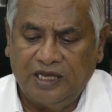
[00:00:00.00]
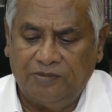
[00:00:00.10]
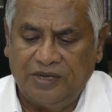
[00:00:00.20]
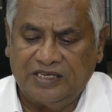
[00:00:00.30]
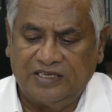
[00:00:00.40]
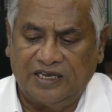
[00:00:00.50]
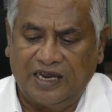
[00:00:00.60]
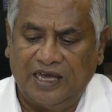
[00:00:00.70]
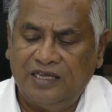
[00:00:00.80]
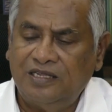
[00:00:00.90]
எபேசர்
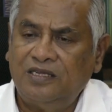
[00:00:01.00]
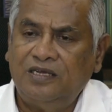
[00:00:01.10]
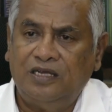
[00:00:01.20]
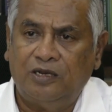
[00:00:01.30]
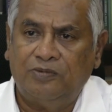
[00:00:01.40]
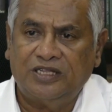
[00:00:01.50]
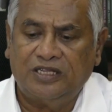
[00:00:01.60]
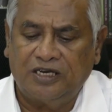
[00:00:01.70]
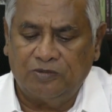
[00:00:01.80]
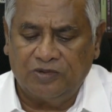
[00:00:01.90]
ஐந்து
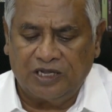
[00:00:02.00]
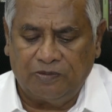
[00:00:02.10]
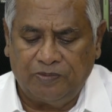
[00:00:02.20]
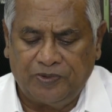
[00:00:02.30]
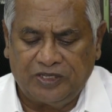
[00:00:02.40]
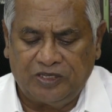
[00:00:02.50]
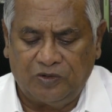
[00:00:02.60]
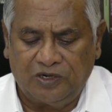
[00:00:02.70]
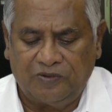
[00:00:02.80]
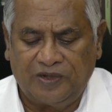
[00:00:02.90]
இருபத்தெட்டு முதல் முப்பத்தி
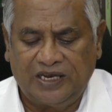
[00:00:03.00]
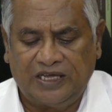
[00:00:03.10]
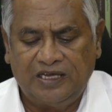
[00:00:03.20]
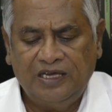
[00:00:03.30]
ஒன்று வரை